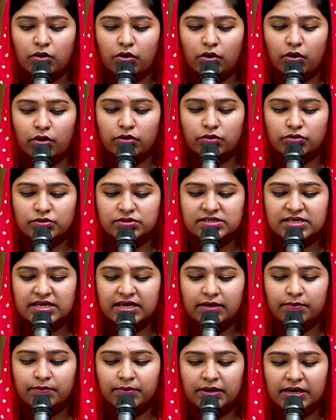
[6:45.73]
और उसे
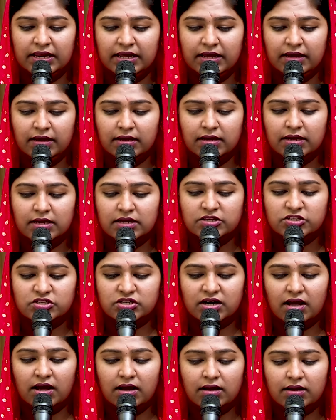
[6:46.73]
बलि
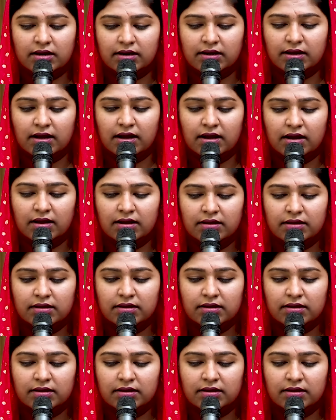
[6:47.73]
चढ़ा कर कहा